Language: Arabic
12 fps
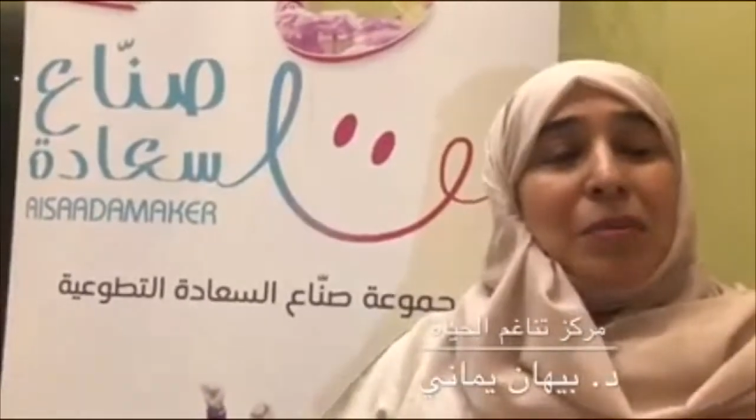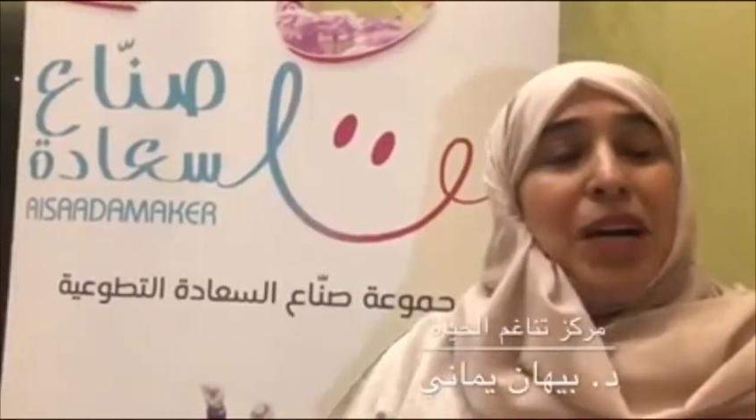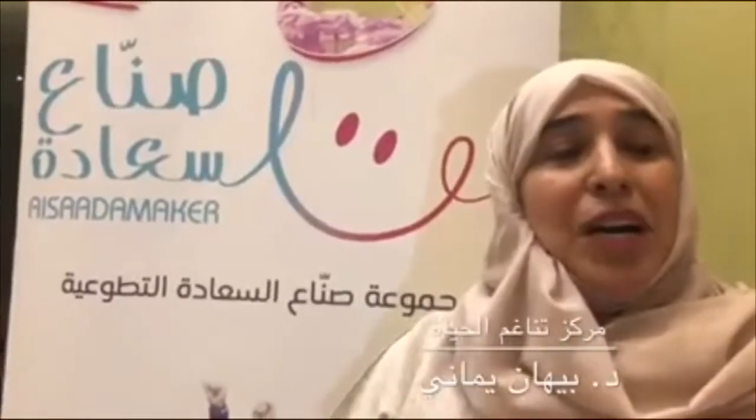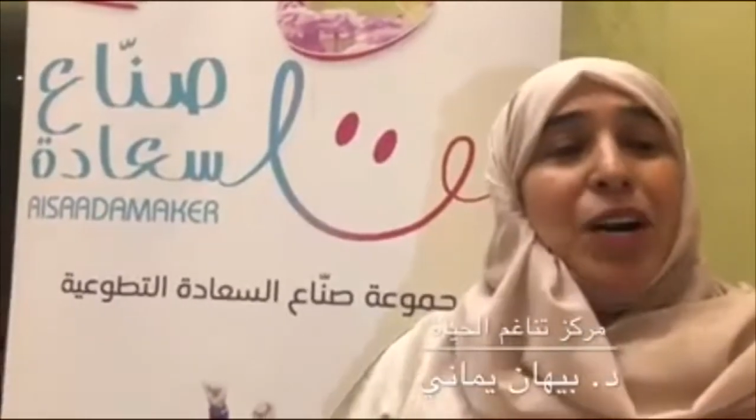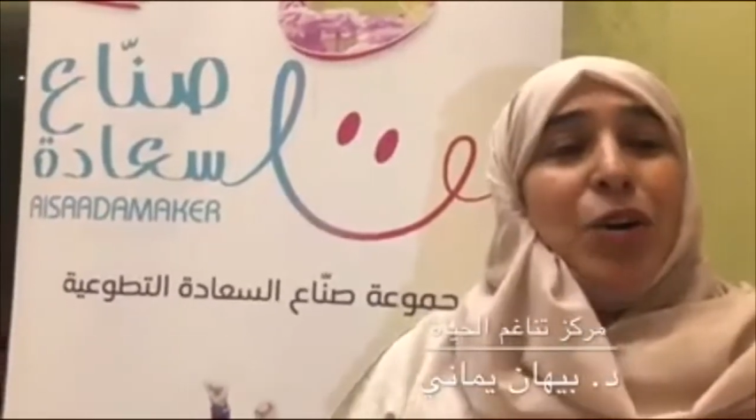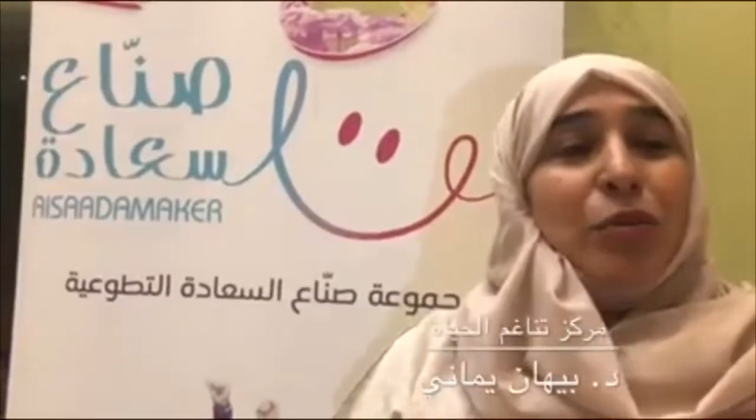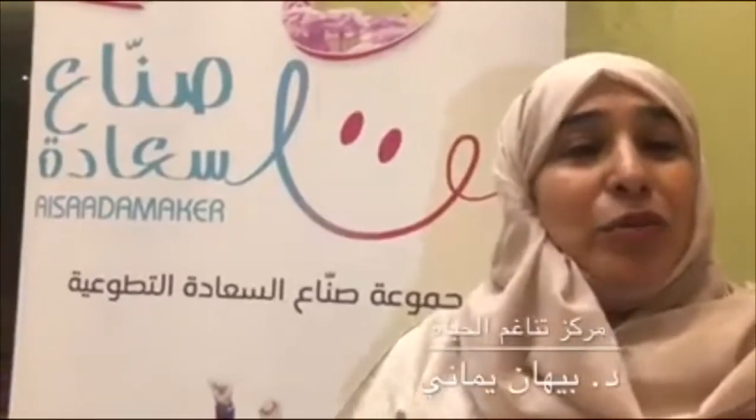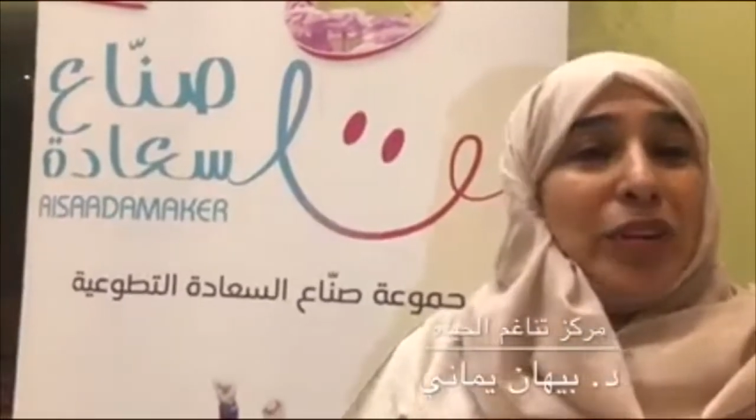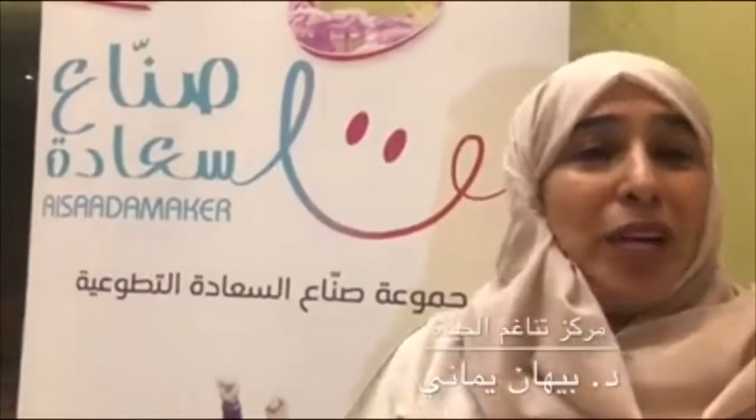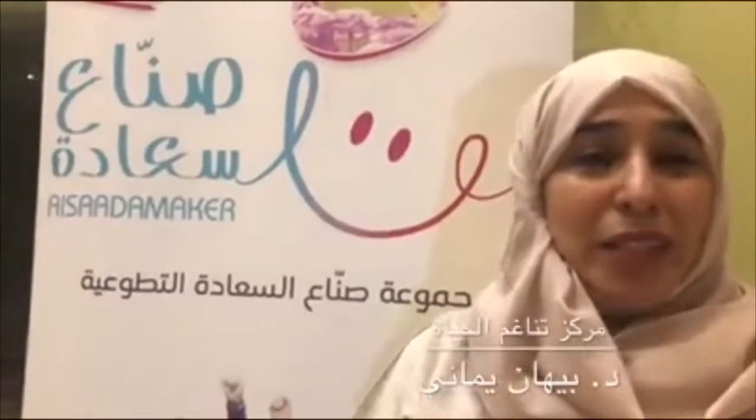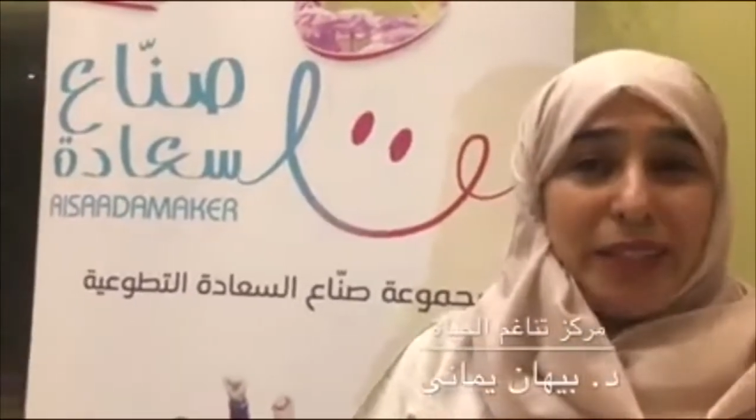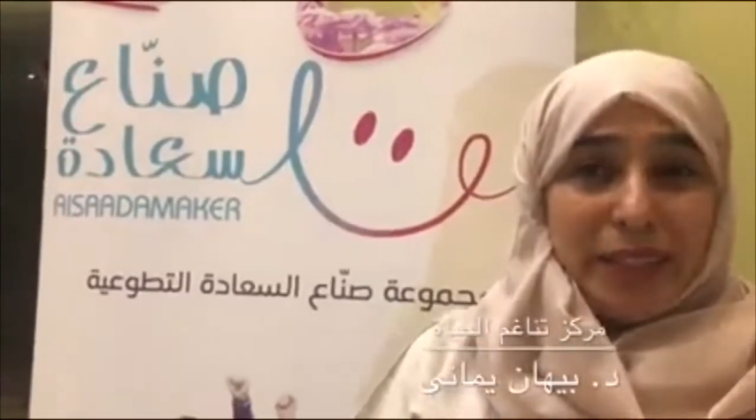معاهم
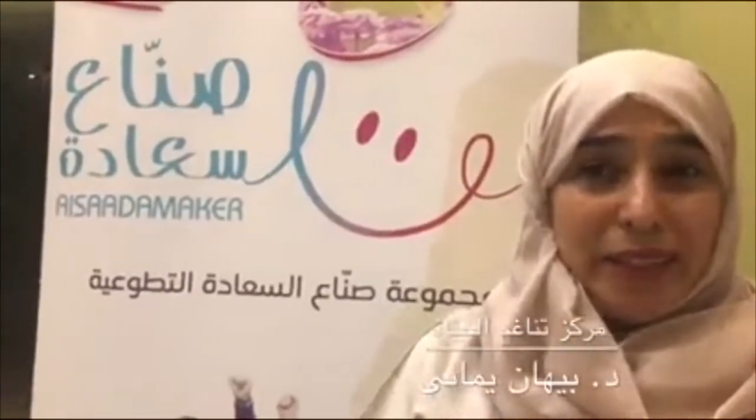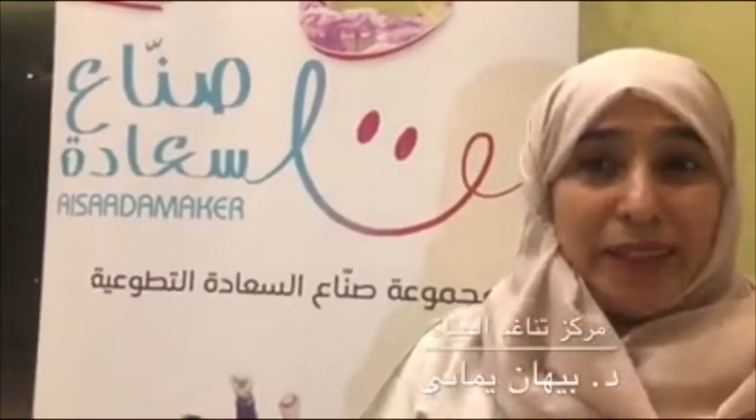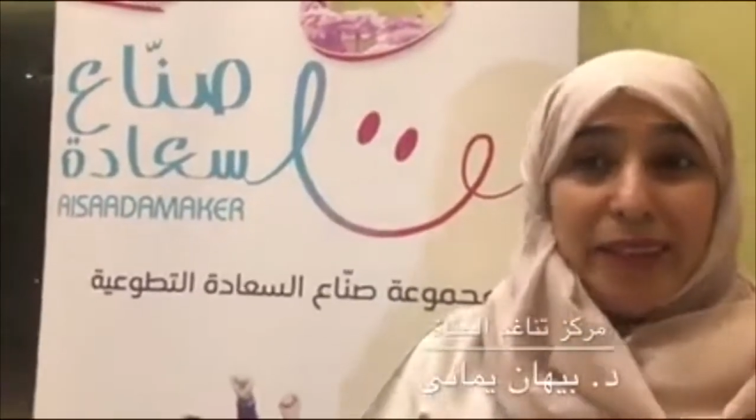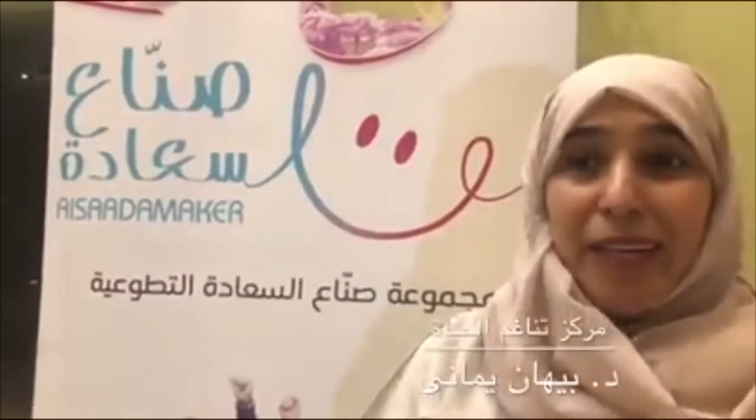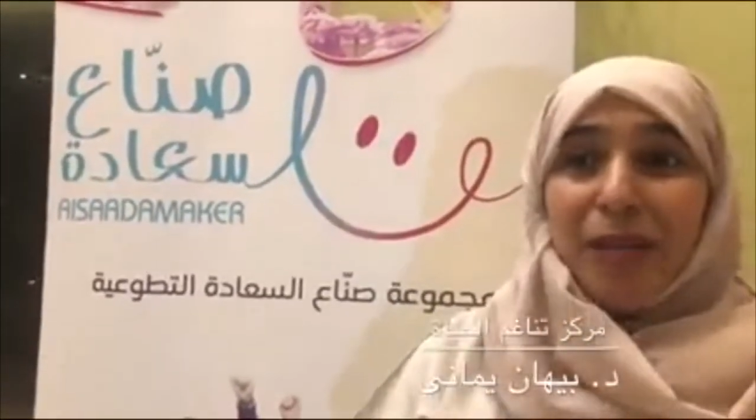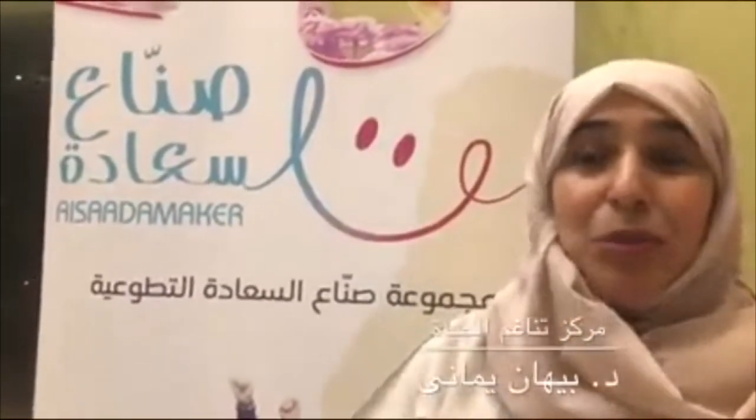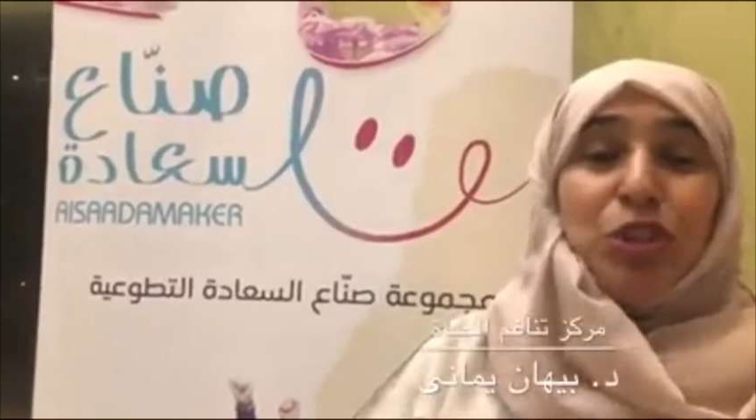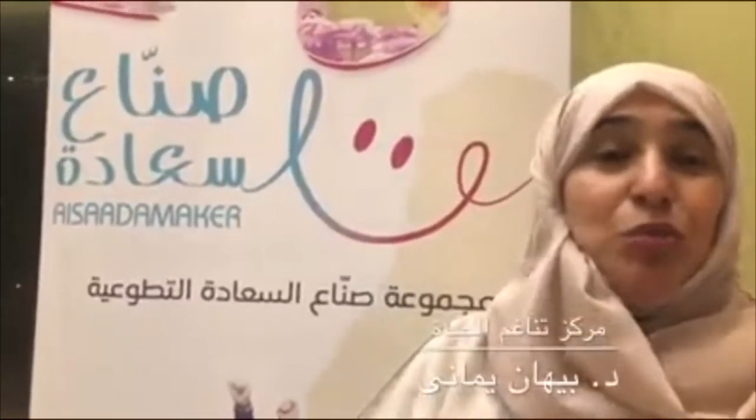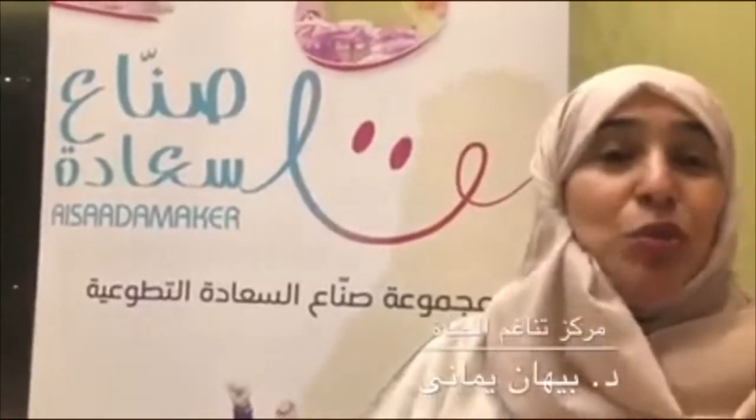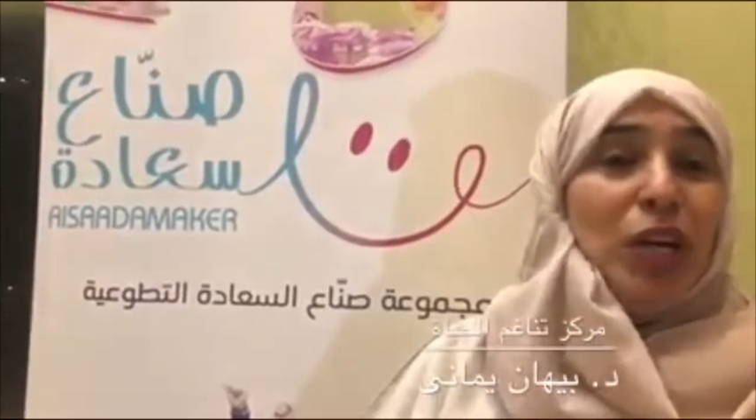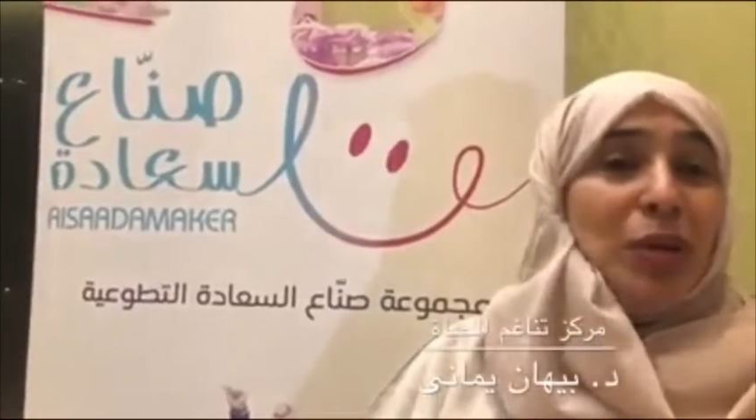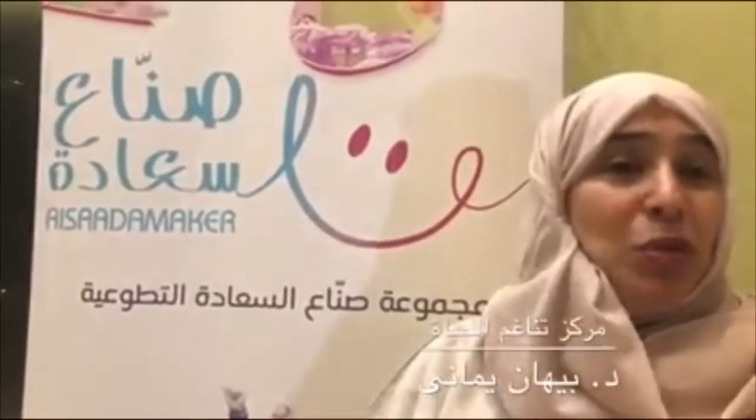في هذه
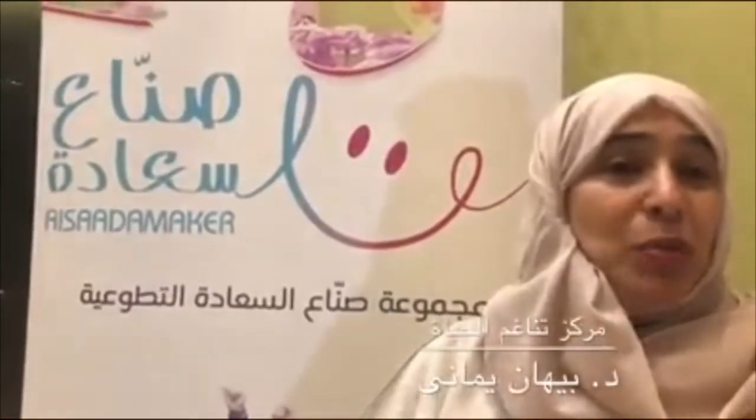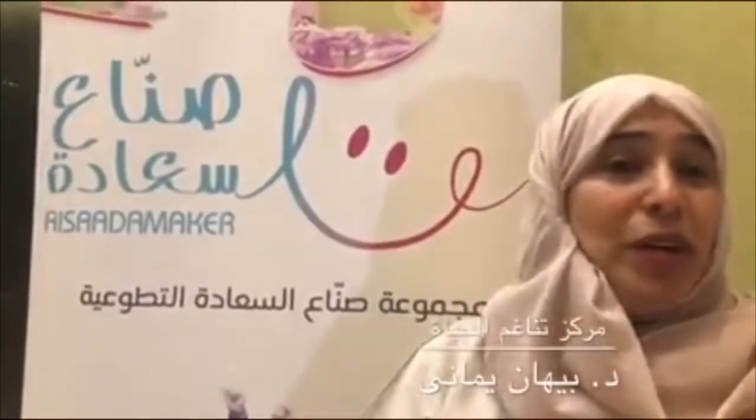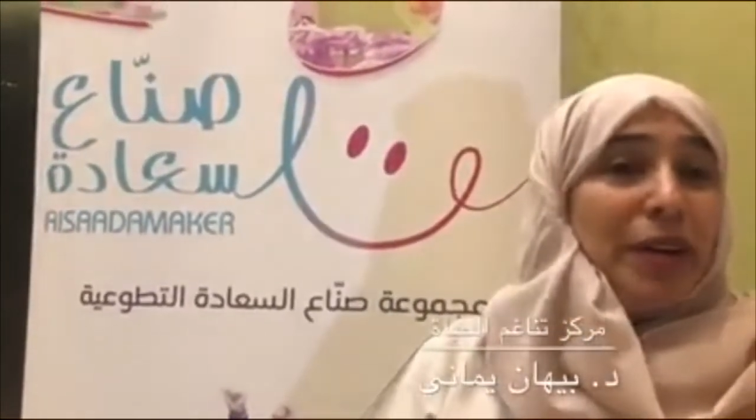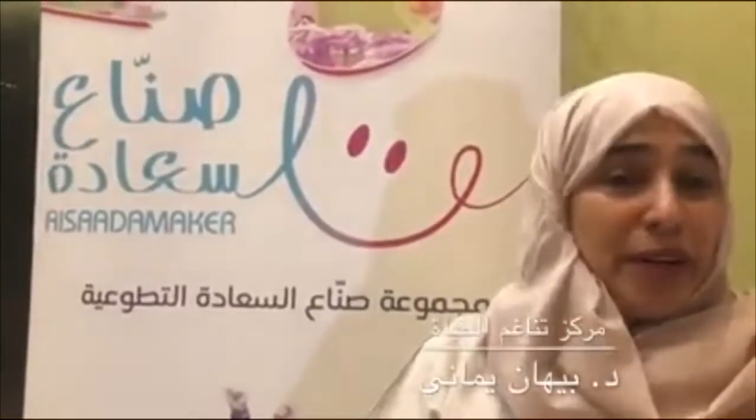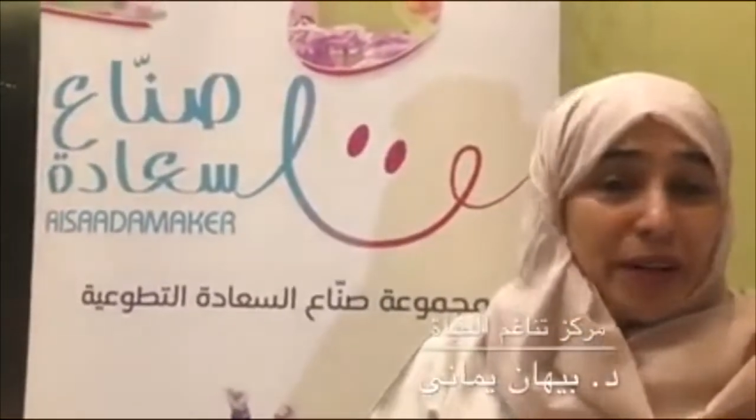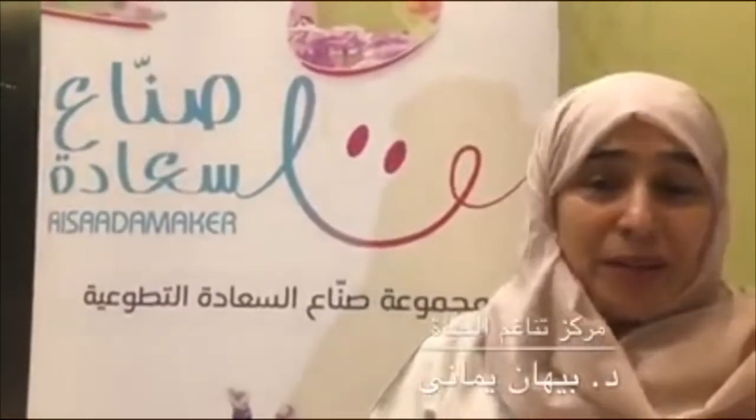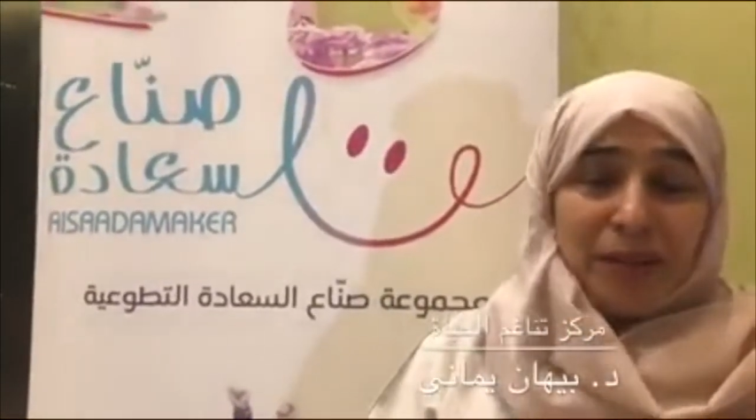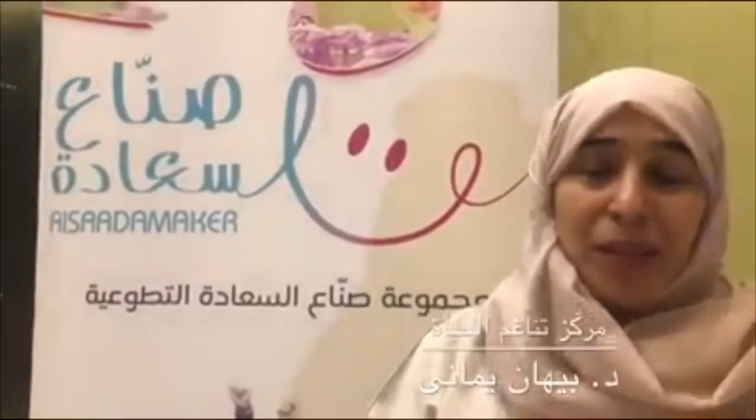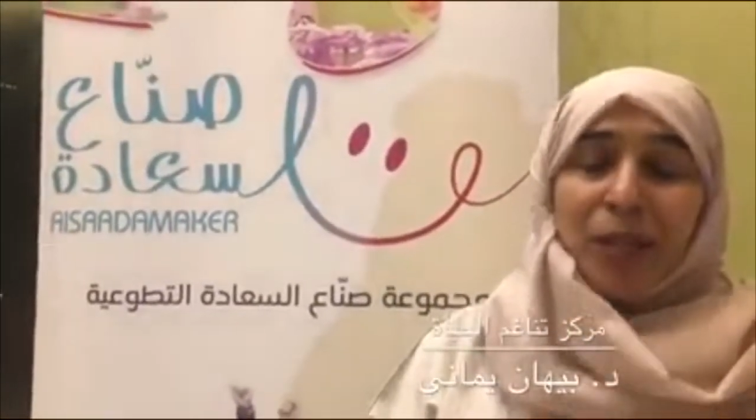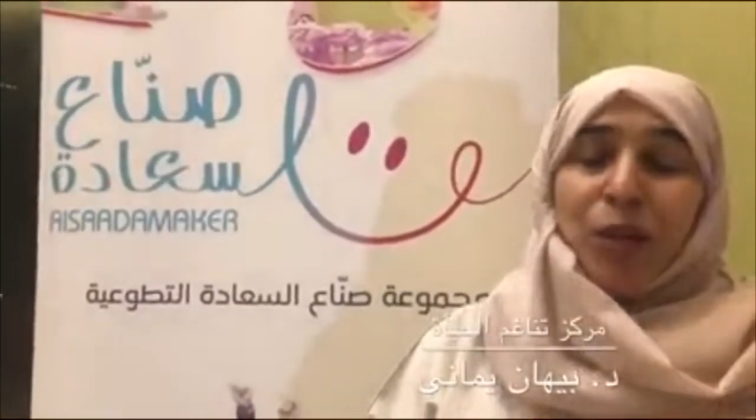المجموعه المباركه